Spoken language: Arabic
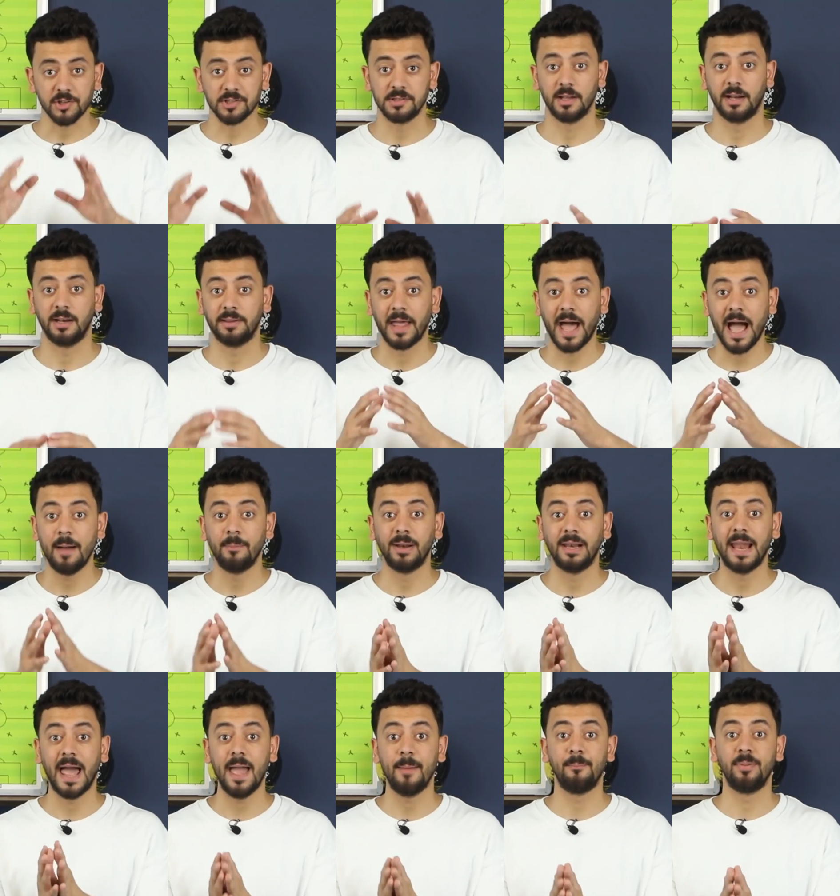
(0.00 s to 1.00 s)
أرسنال دعم
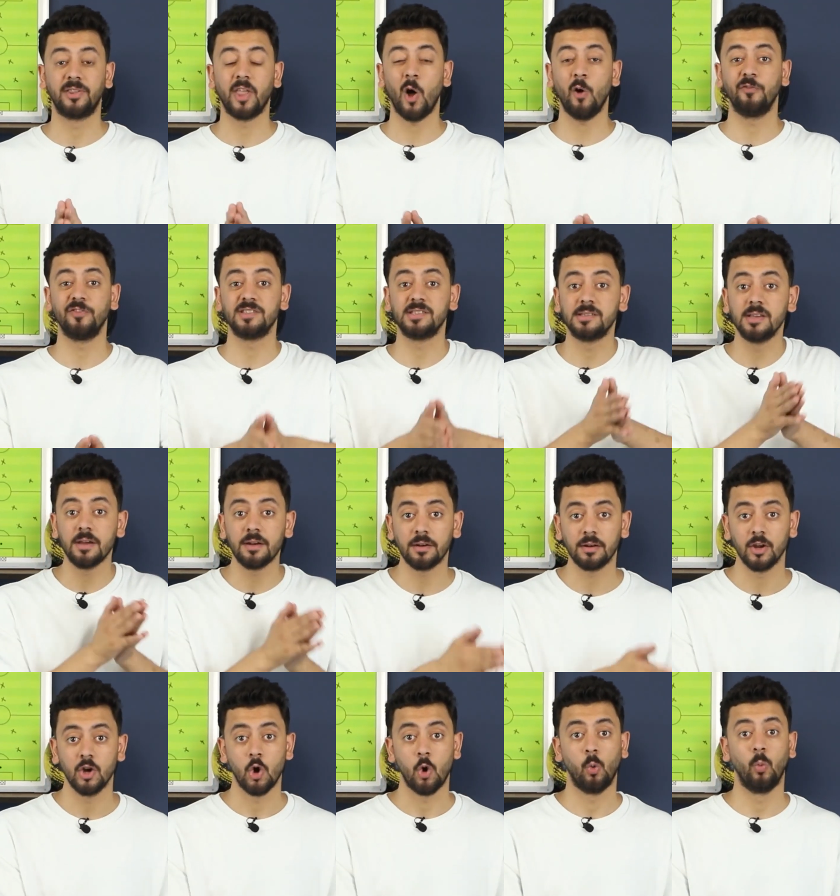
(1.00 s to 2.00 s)
اللاعب بتاعه في
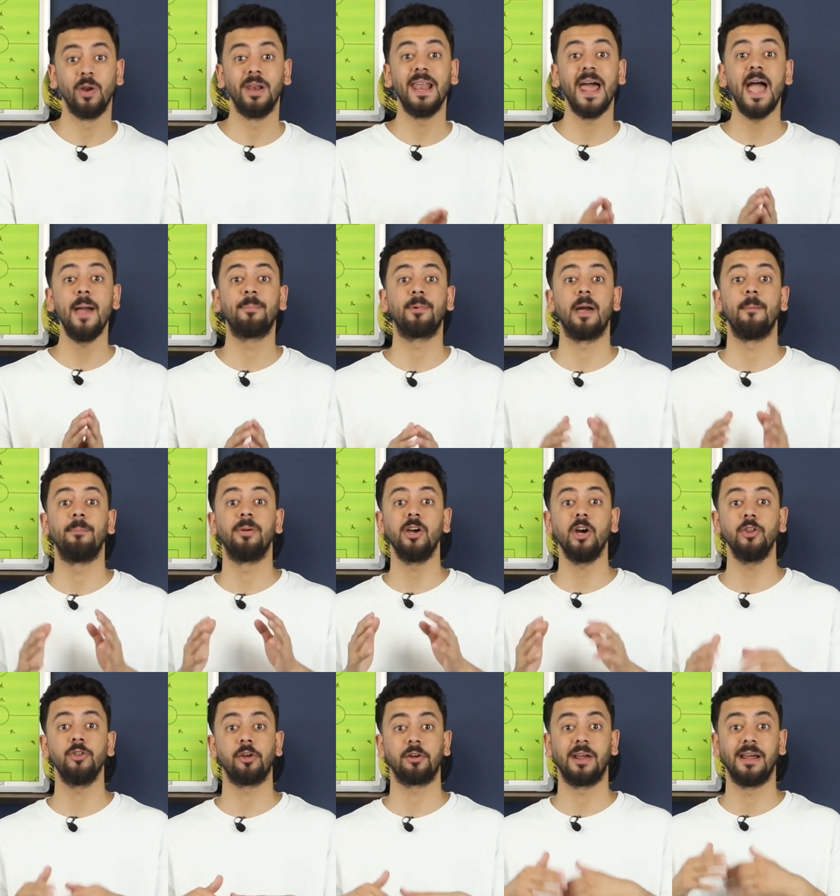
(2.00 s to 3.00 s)
السر واللاعب كان
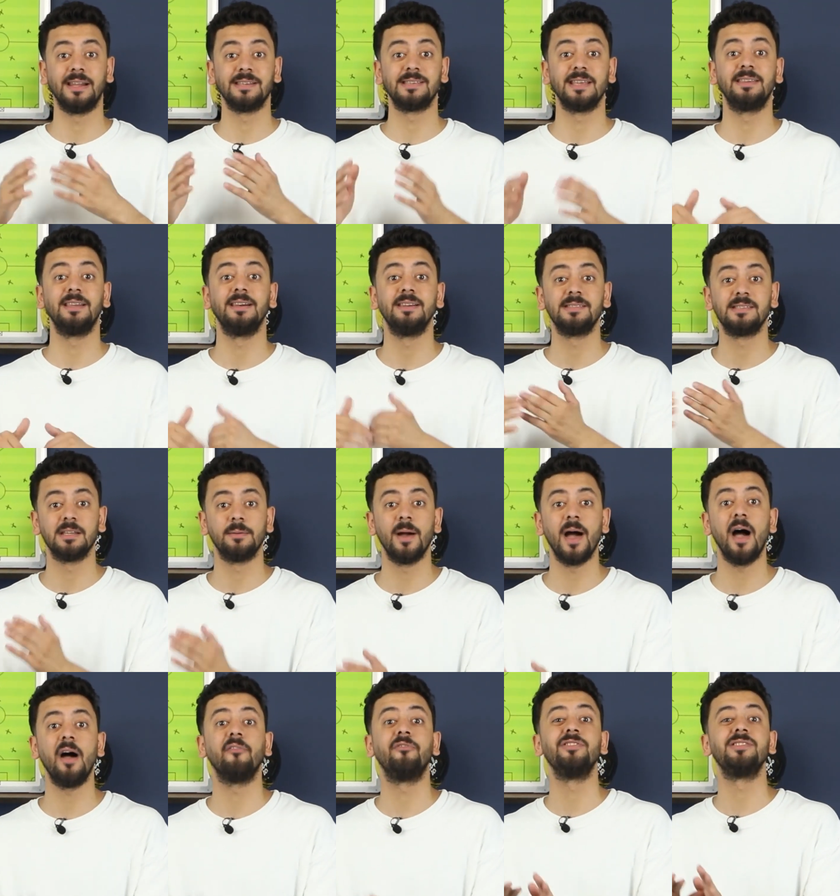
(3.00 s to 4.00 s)
بيحضر جلسات
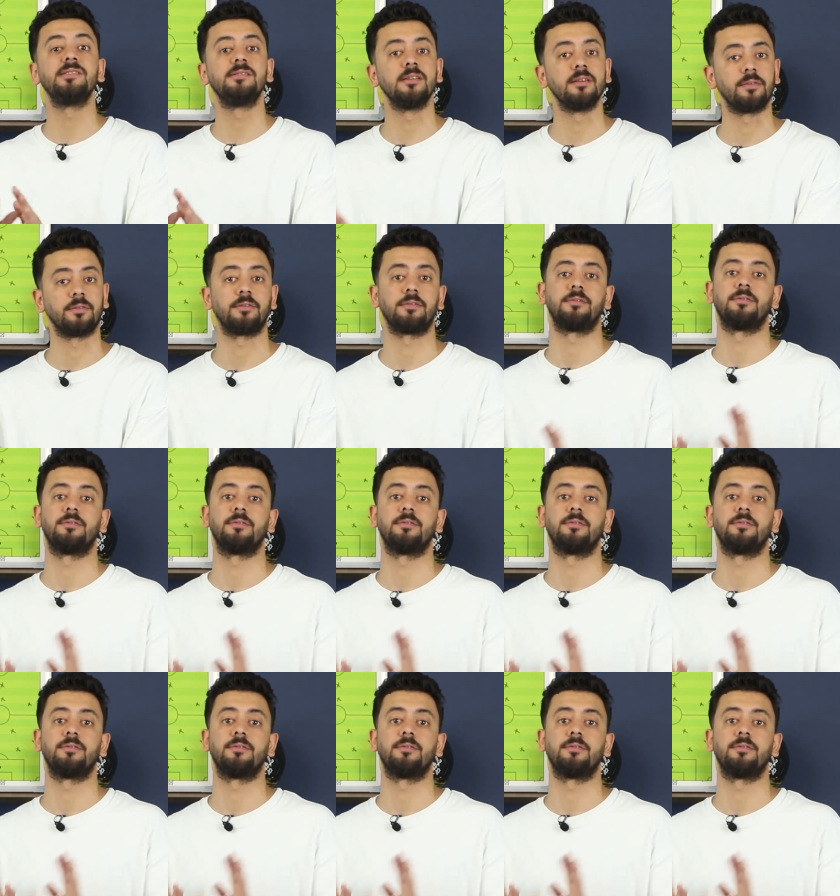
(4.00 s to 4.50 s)
الاستماع في السر